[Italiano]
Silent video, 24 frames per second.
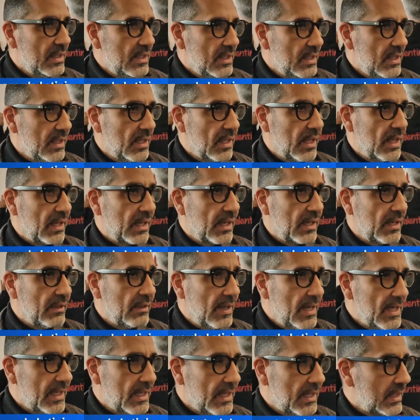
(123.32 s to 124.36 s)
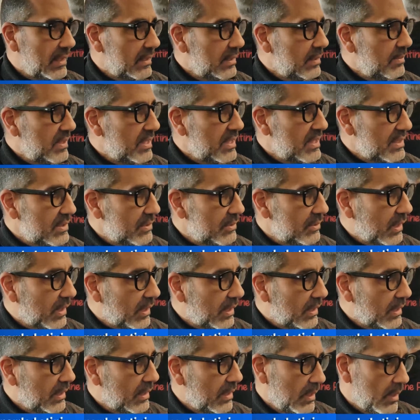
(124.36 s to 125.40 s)
di arrivare alla
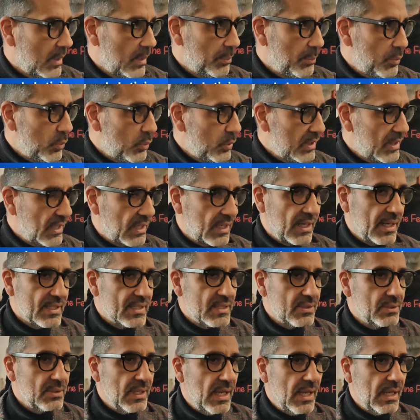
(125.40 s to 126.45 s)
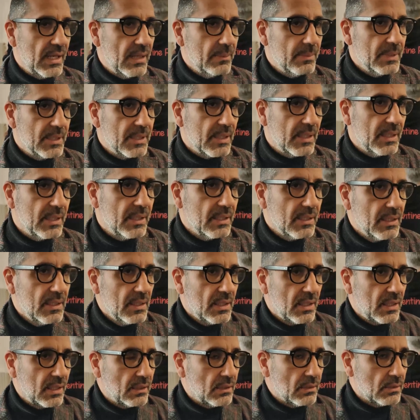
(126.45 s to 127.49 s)
dimensione più internazionale
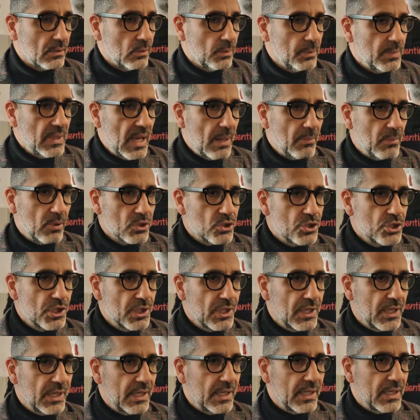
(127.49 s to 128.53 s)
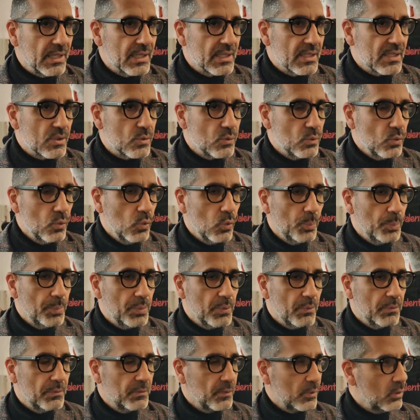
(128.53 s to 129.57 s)
perché dobbiamo agire su
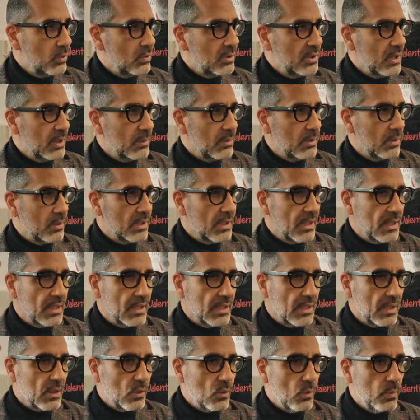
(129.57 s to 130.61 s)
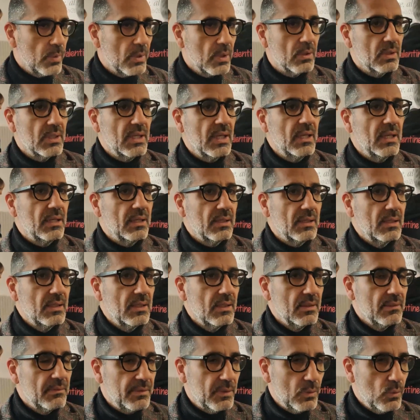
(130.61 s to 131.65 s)
più fronti Monti, quello del recupero della
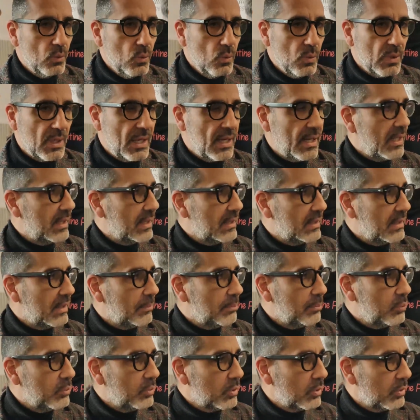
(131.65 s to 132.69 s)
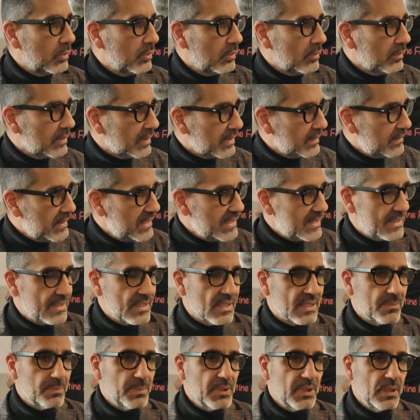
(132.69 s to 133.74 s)
figura dal punto di
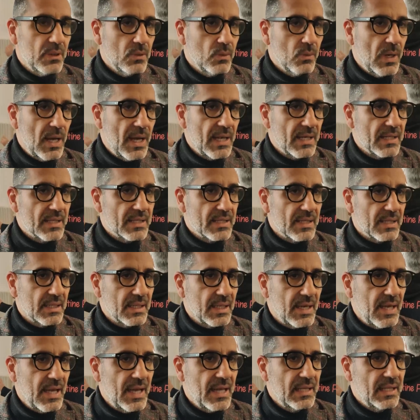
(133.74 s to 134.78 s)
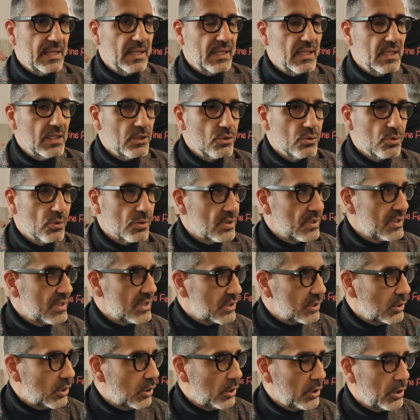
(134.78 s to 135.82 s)
vista spirituale, sacrale, religioso e
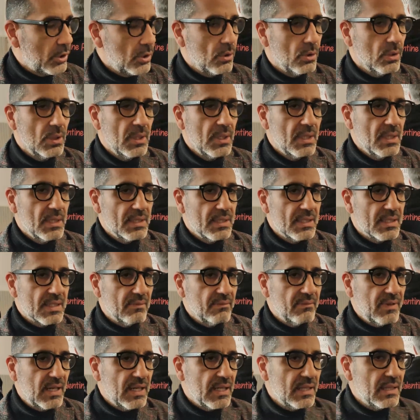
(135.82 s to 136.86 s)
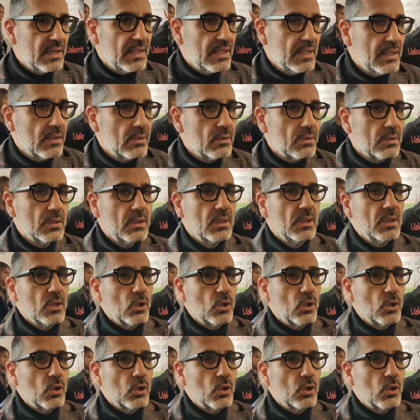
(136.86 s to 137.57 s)
storico di San Valentino